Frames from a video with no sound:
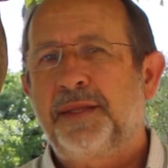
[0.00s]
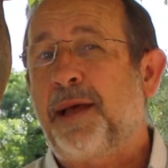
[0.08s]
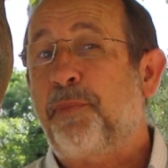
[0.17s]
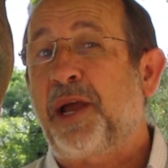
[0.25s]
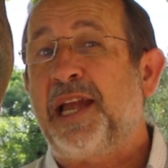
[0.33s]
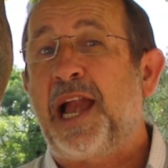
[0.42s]

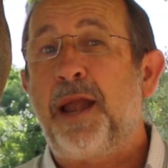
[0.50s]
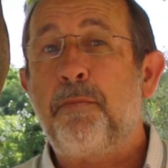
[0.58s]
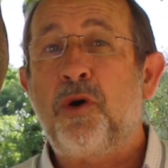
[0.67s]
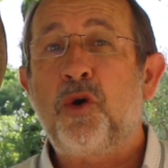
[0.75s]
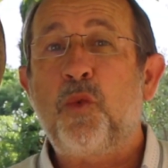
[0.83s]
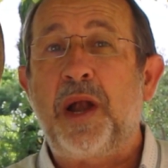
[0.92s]
D'après
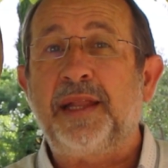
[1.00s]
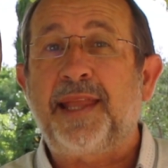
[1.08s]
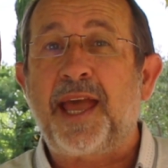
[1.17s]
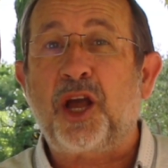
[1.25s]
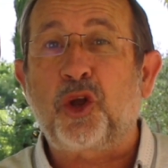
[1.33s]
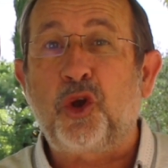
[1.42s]
l'allemand
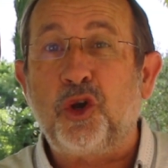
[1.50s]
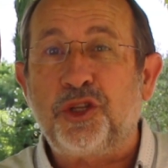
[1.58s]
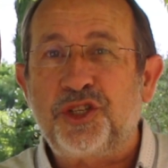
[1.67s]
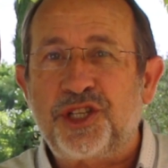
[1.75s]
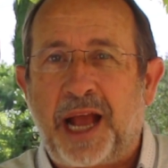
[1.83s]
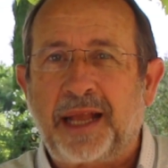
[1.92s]
Walter
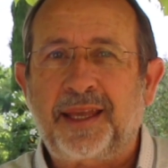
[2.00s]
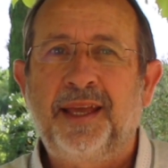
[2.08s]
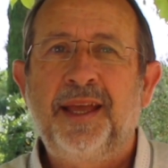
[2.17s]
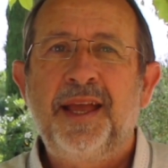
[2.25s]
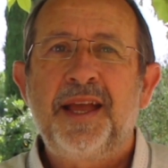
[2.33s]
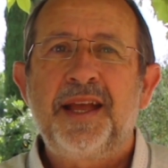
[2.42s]
Goldschack,